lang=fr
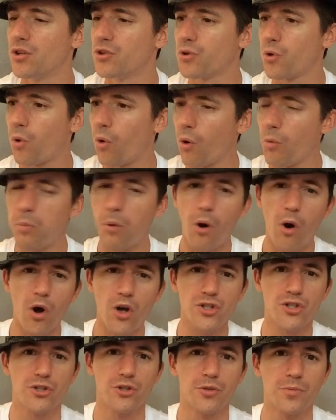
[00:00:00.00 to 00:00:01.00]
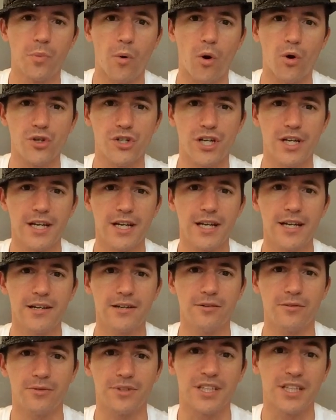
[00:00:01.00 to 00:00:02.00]
trop proche de notre
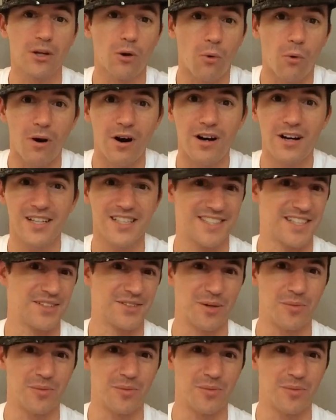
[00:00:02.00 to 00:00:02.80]
projet, on y croit et c'est